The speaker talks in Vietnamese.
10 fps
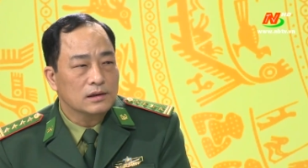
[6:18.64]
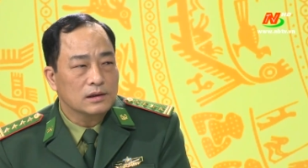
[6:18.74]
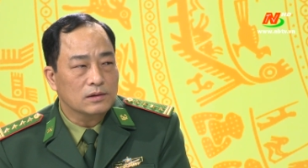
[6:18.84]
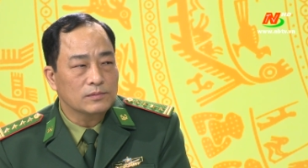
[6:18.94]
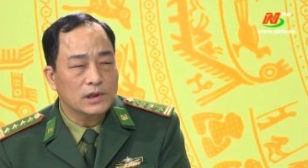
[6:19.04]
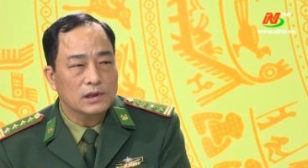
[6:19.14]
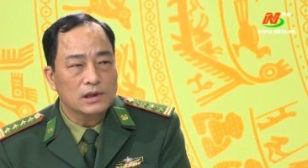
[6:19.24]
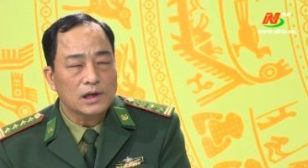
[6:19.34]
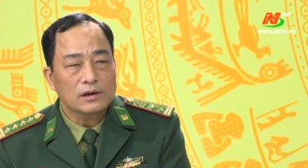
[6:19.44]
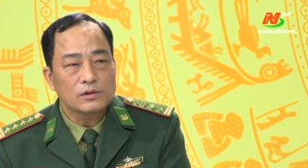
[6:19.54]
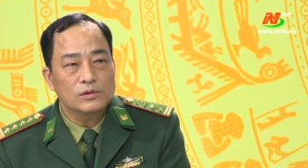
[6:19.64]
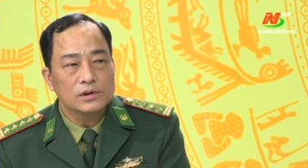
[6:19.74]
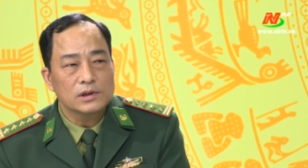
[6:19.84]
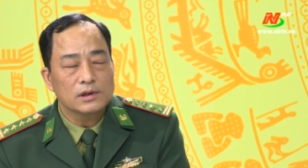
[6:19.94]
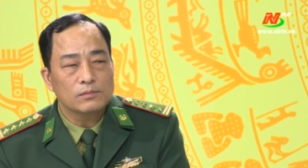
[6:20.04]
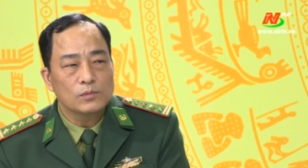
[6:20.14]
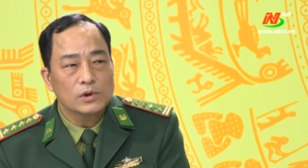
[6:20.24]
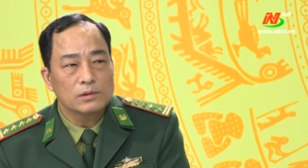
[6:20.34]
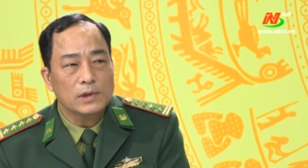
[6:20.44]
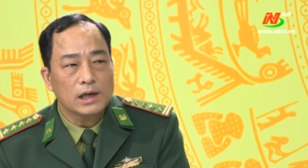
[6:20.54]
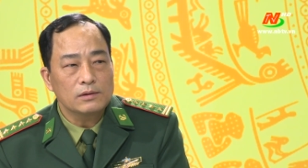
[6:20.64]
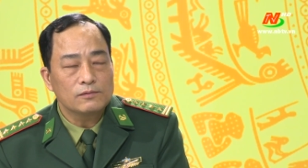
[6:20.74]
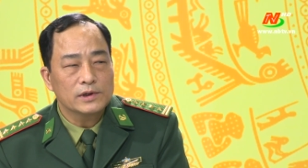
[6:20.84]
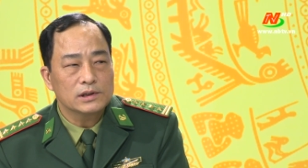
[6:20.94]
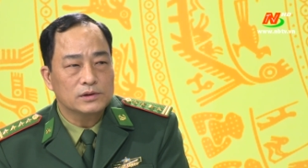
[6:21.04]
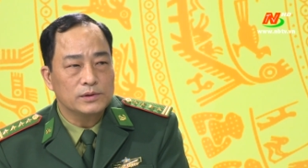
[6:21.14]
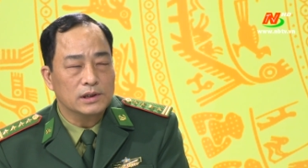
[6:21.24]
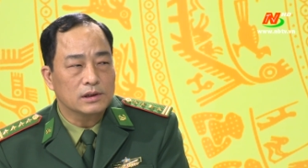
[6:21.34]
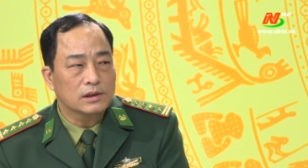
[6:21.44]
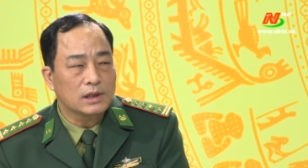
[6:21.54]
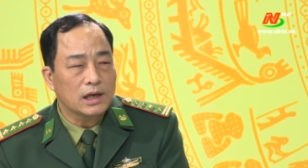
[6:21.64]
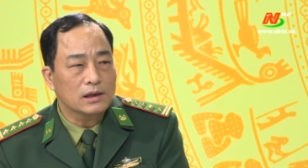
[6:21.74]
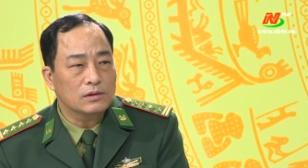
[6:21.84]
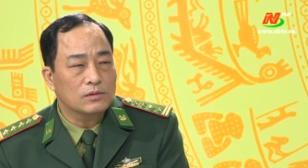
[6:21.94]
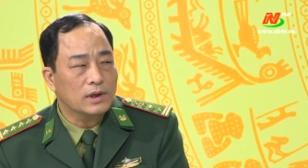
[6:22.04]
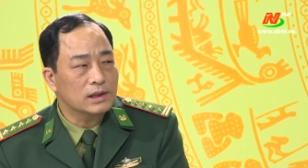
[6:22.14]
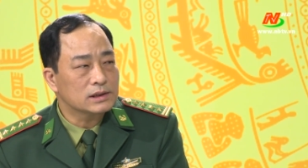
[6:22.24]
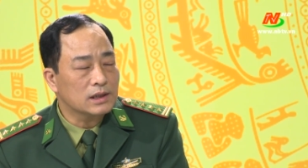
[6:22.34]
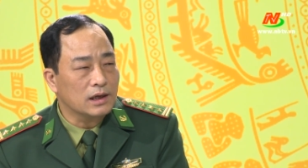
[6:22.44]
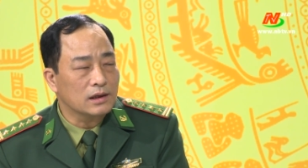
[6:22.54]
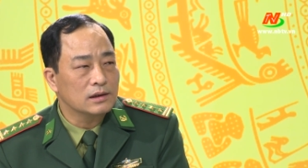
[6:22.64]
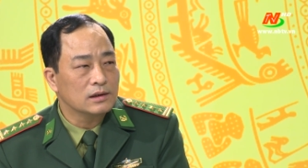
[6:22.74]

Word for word: đặc biệt là các đối tượng buôn bán vận chuyển than khoáng sản